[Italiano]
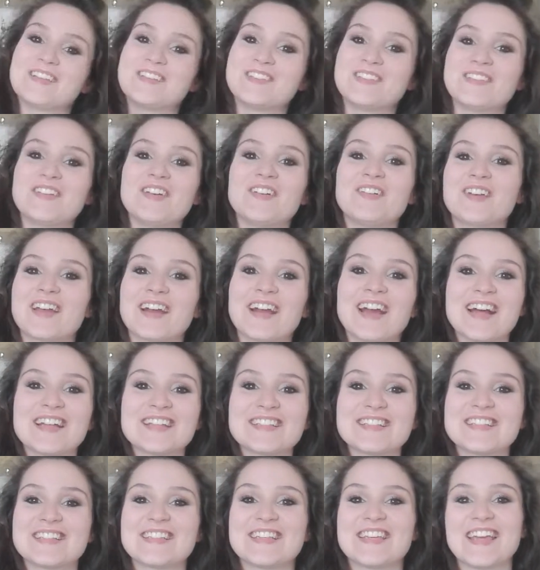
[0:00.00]
Ciao
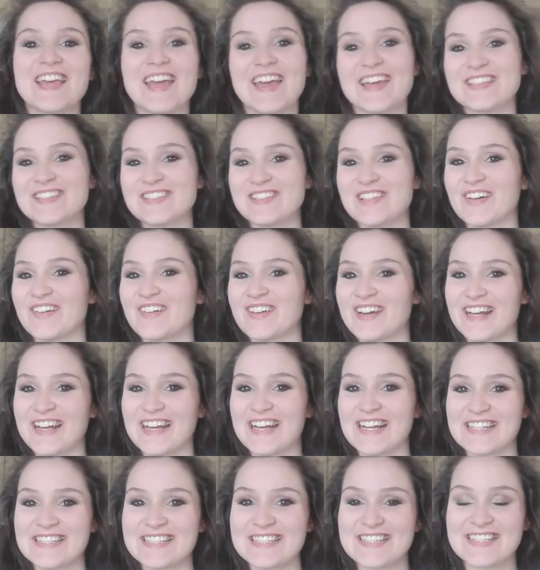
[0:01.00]
ragazzi e ciao
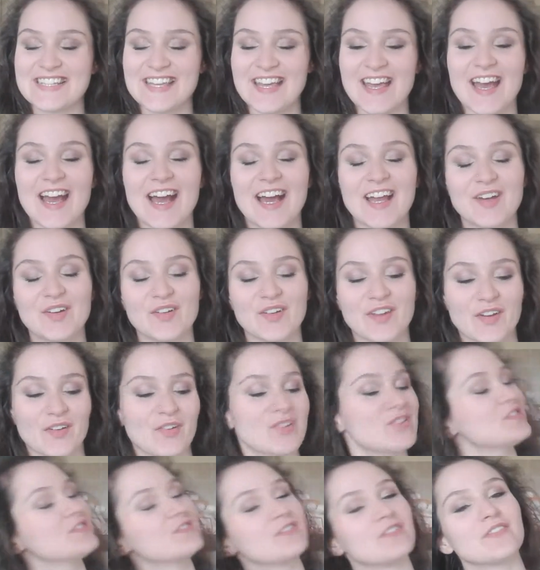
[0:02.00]
ragazze, allora
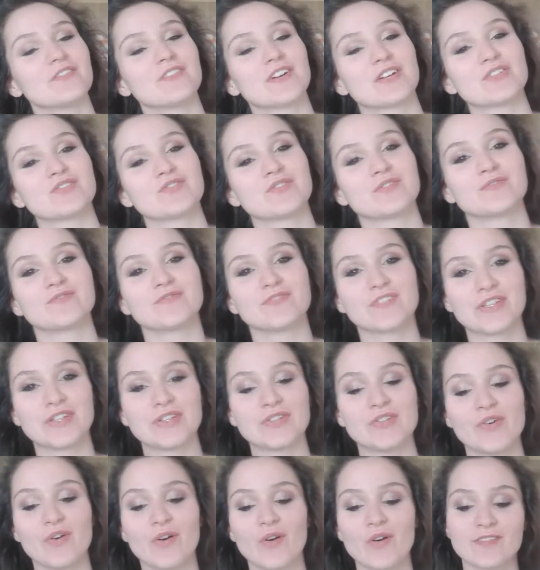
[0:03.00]
oggi vi faccio un
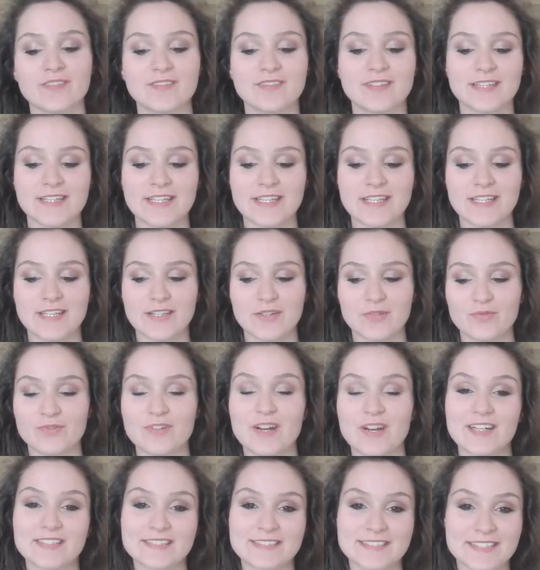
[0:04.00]
video di
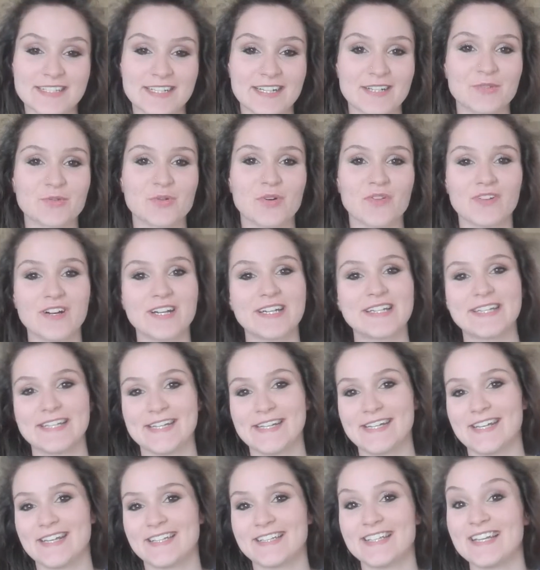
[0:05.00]
un'altra nuova
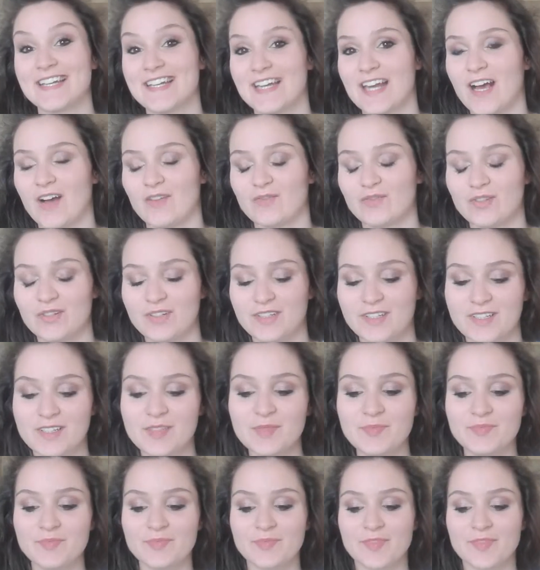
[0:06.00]
linea dell'Avon